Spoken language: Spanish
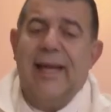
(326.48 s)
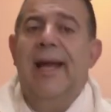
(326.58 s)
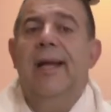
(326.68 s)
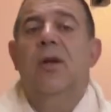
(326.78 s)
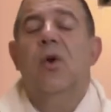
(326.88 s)
¿Qué
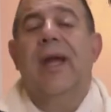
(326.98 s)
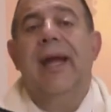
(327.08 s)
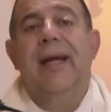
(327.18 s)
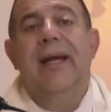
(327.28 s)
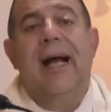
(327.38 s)
es lo
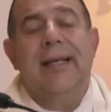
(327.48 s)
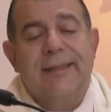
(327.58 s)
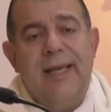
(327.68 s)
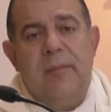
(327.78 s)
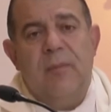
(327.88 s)
que
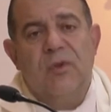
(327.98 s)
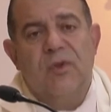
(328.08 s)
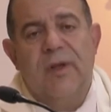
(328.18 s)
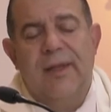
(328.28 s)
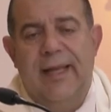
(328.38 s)

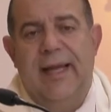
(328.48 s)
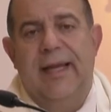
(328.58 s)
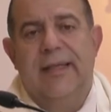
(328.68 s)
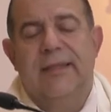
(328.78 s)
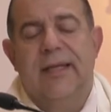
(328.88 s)
hacemos
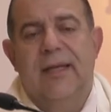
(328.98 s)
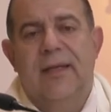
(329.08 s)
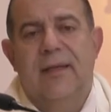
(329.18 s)
de ella?